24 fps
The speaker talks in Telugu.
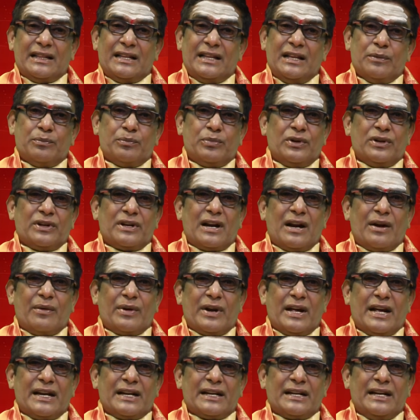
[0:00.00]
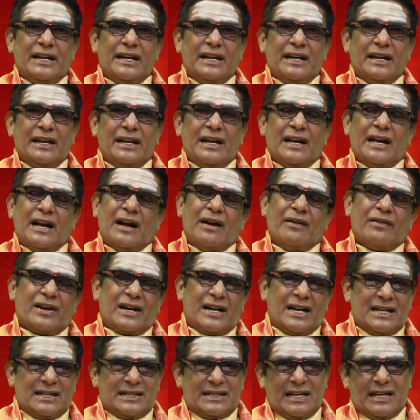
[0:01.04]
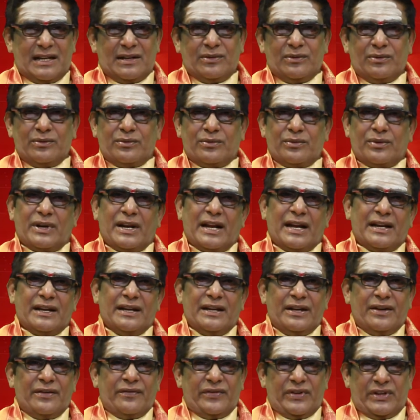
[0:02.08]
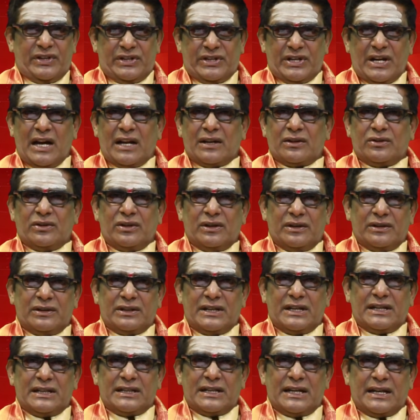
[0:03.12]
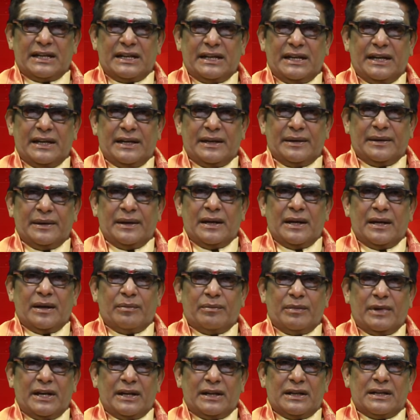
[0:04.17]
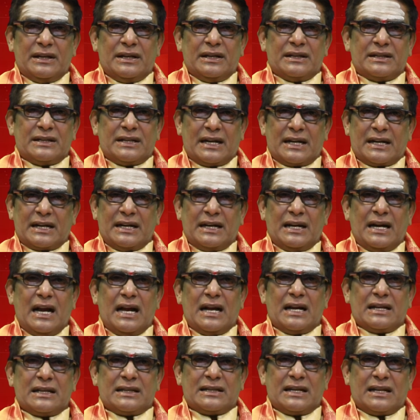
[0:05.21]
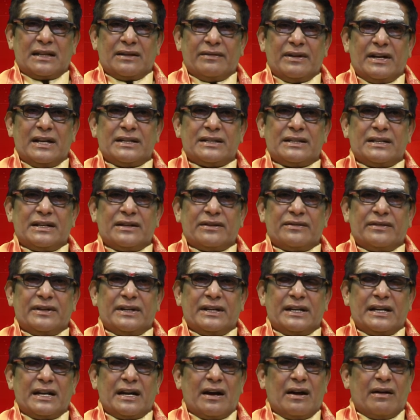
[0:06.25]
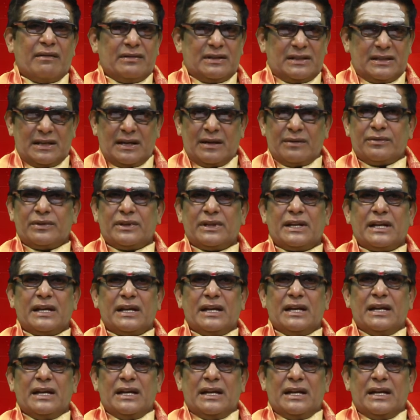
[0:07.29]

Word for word: తీర్పులు రావడానికి అవకాశాలు ఉన్నాయి విద్యార్థులు వచ్చేసరికి మరి చక్కగా చదవాల్సినటువంటి అవసరం ఉంది